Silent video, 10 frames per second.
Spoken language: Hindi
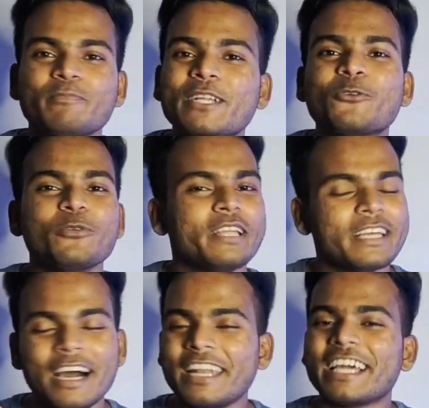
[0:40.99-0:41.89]
बिल्कुल
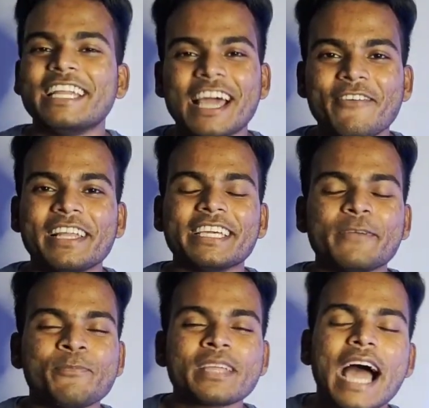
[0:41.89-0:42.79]
अलग ही लेवल
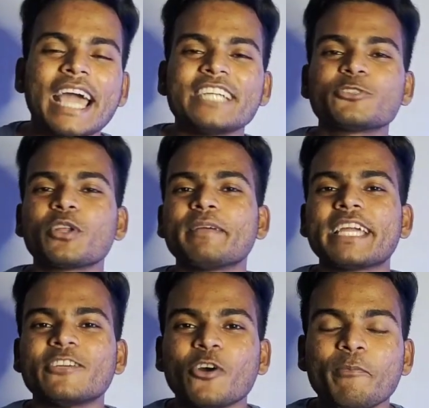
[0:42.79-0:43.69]
की आगे स्टोरी
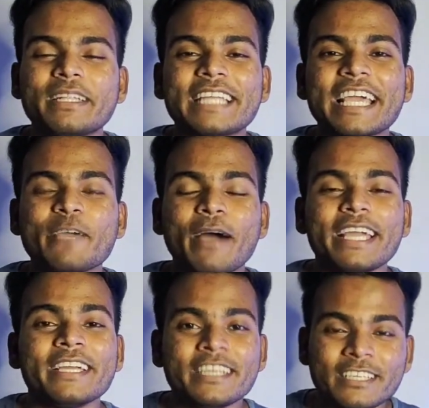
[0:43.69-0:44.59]
में देखने को मिलता है कि
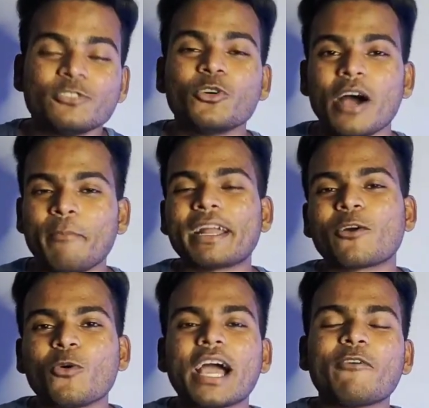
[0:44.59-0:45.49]
भाई जो
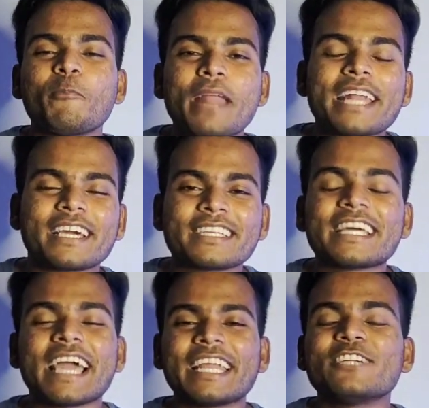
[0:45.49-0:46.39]
हमारा गोगा है वो प्लान
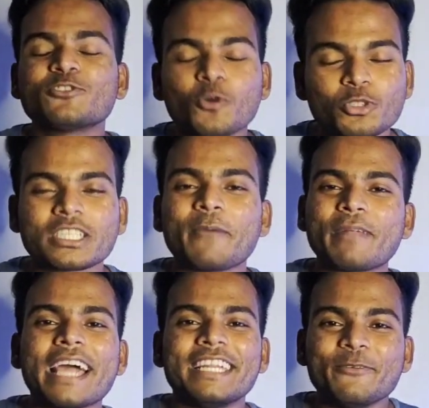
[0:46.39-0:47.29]
करता है यानी कि सोचता है
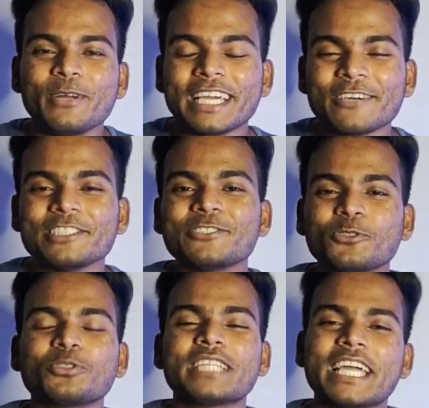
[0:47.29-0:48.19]
प्लान नहीं बोलेंगे उसे
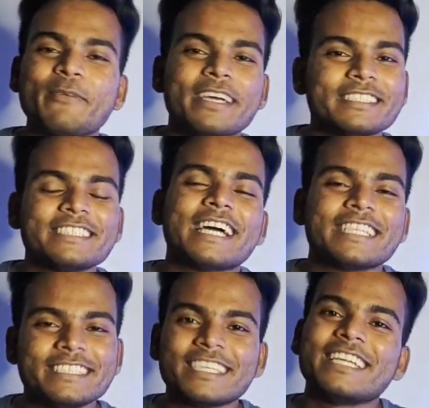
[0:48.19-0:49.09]
सोचता है कि भाई इसकी
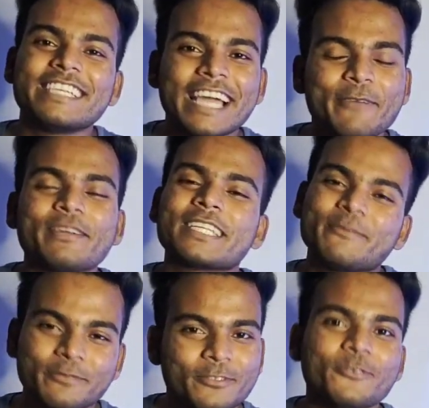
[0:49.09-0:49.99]
दादी चले जाए
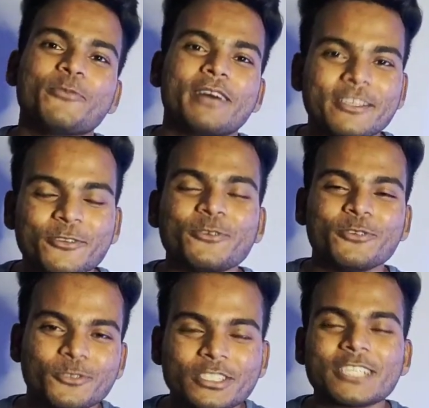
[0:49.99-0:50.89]
मतलब ऊपर तो
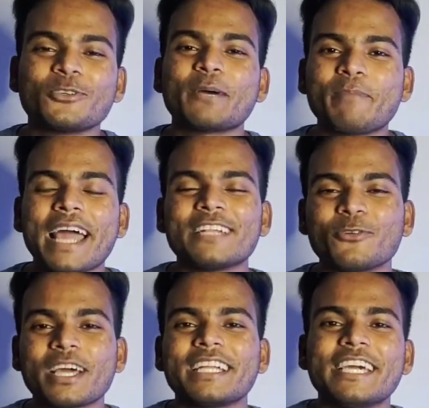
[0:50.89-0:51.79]
उसका थोड़ा प्लान
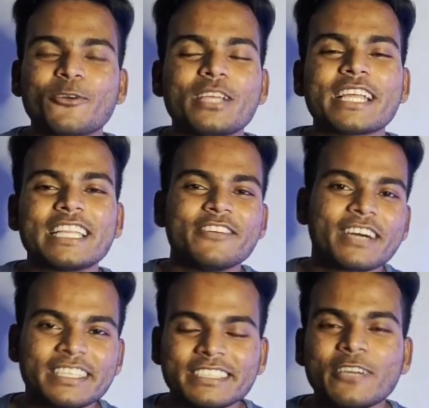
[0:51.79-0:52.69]
थोड़ा क्लियर हो जाए शादी
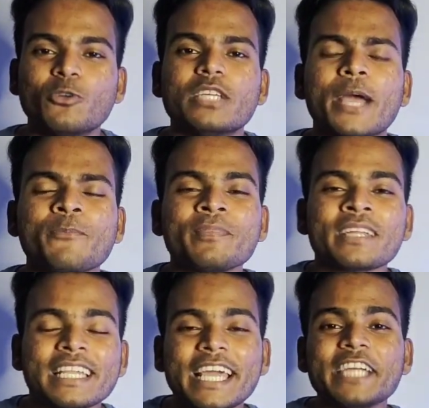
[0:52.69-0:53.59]
वगैरह सही हो जाए
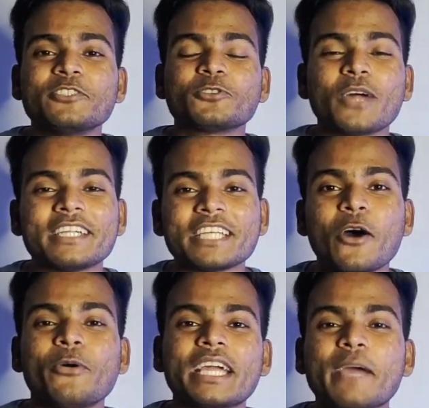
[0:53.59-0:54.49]
लेकिन दोस्तों ऐसा
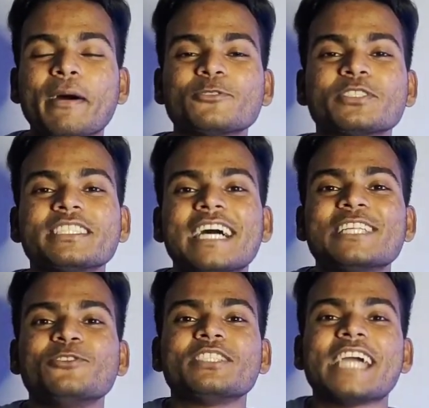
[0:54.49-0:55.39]
होने के बाद उसकी
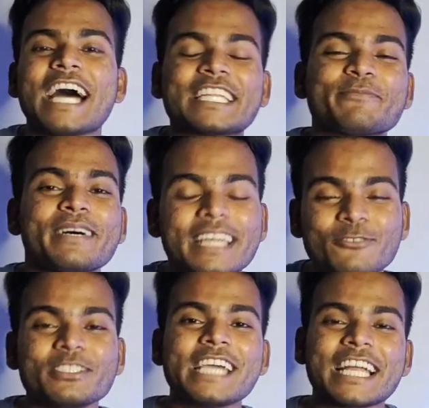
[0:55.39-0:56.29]
दादी उसकी आत्मा
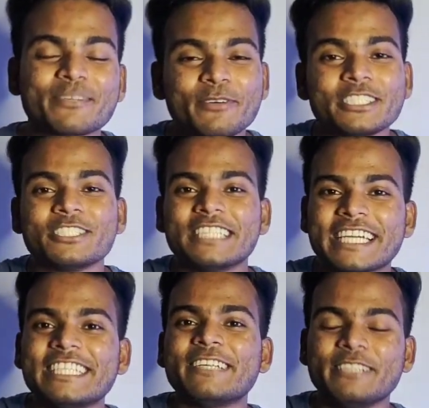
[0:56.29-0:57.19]
उनकी आत्मा इससे
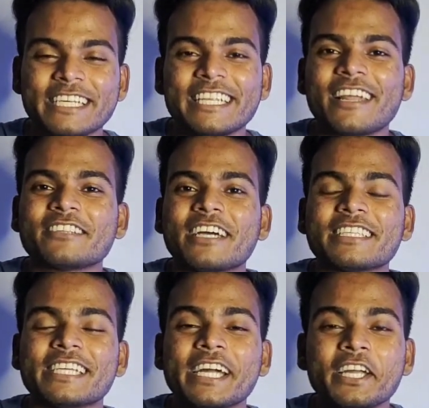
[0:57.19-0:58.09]
दिखने दिखने लग
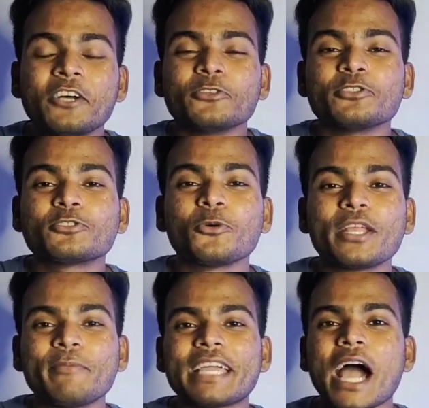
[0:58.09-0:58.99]
जाती है तो
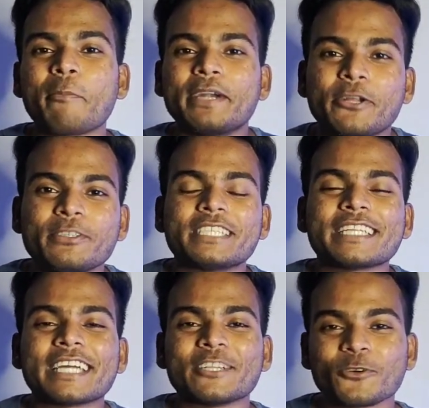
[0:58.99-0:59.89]
स्टोरी में यहाँ पर ट्विस्ट
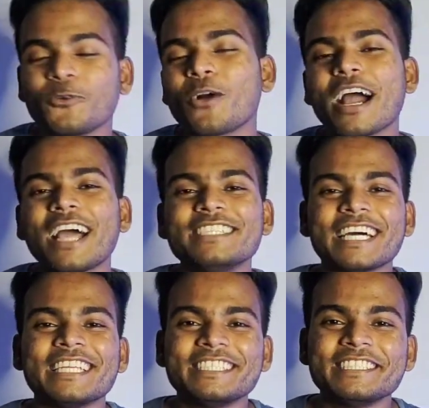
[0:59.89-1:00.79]
आता है तो गोगा कई सारी